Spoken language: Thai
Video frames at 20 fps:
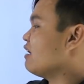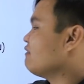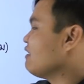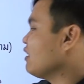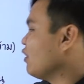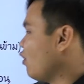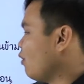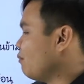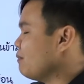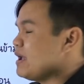คำ
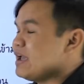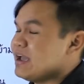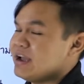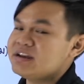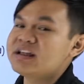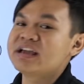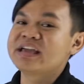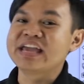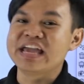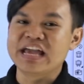ว่าข่มเหง
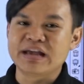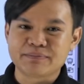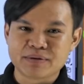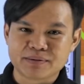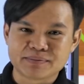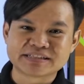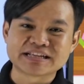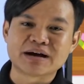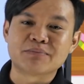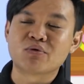เนี่ยเหงเป็
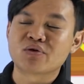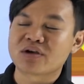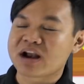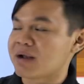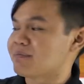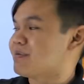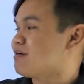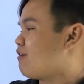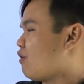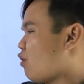นภาษาโบ
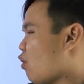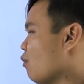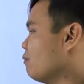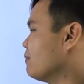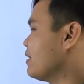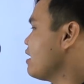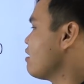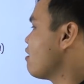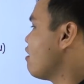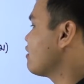ราณแปลว่าข่ม
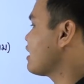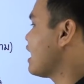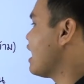นะน้อง